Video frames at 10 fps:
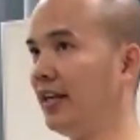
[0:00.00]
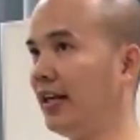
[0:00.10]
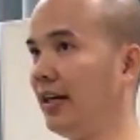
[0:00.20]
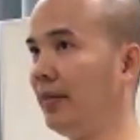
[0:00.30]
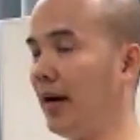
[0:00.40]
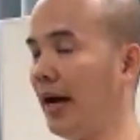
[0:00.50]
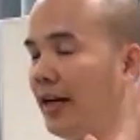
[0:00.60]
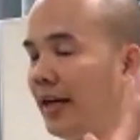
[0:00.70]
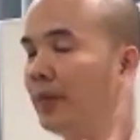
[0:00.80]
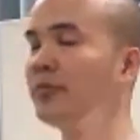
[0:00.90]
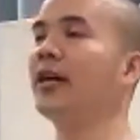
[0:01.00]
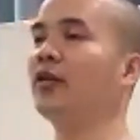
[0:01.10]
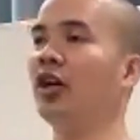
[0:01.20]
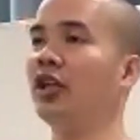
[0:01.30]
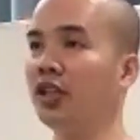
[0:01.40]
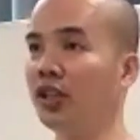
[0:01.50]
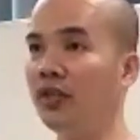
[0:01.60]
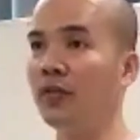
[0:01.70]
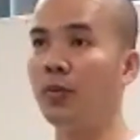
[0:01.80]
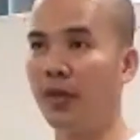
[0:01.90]
à, mà hãy làm sao cho họ tự
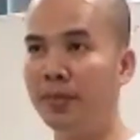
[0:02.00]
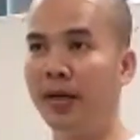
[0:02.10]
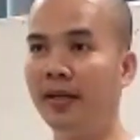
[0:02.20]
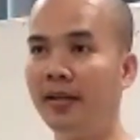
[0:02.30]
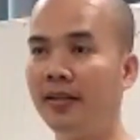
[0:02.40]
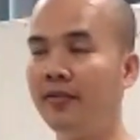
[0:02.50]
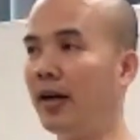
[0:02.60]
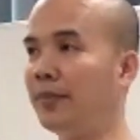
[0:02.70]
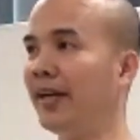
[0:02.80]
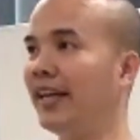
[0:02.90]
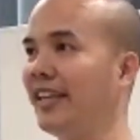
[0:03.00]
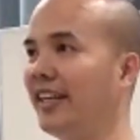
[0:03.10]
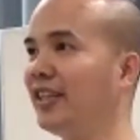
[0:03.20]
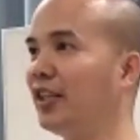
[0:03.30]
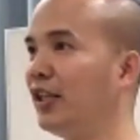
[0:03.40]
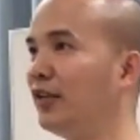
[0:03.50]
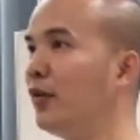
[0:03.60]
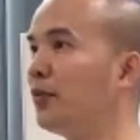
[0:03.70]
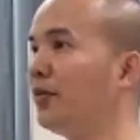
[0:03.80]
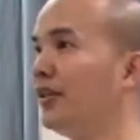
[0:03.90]
thuyết phục chính mình và hôm nay các chị đã tự thiện
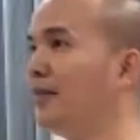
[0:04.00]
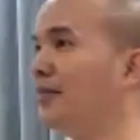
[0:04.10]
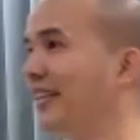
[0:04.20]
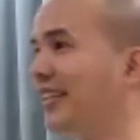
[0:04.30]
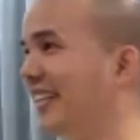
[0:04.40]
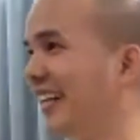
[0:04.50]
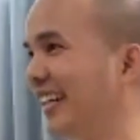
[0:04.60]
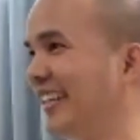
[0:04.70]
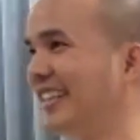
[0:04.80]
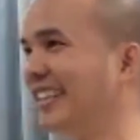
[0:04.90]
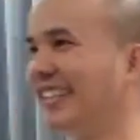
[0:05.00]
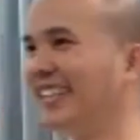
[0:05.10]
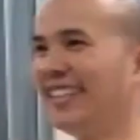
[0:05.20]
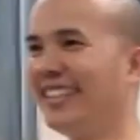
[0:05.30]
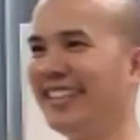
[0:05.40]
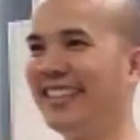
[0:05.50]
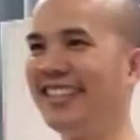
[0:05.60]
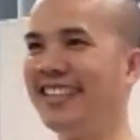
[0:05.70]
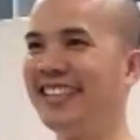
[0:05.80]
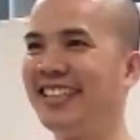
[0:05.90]
phúc được chính mình chưa ạ ờ,
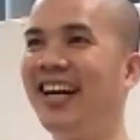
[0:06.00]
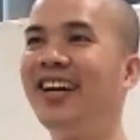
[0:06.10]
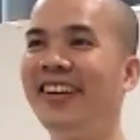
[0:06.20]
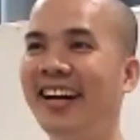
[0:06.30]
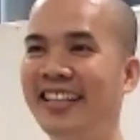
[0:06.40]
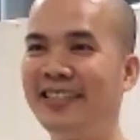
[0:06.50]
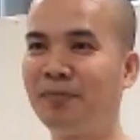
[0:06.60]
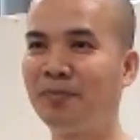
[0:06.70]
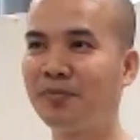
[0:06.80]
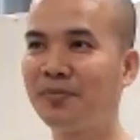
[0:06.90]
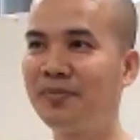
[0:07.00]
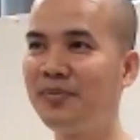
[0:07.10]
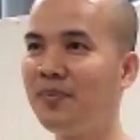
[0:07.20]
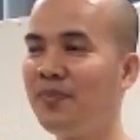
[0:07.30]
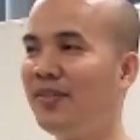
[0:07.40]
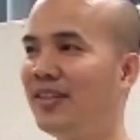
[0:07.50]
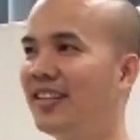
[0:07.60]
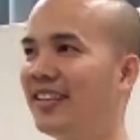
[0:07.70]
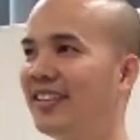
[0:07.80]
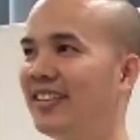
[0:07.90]
có không ạ à?
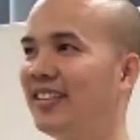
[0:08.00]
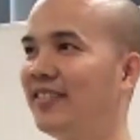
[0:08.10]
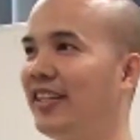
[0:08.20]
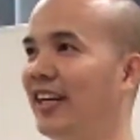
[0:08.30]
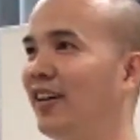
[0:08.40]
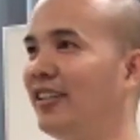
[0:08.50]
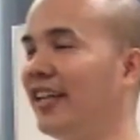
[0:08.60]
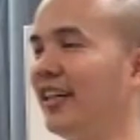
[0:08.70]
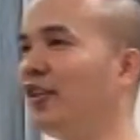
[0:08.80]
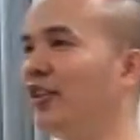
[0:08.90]
vậy thì hỏi anh chị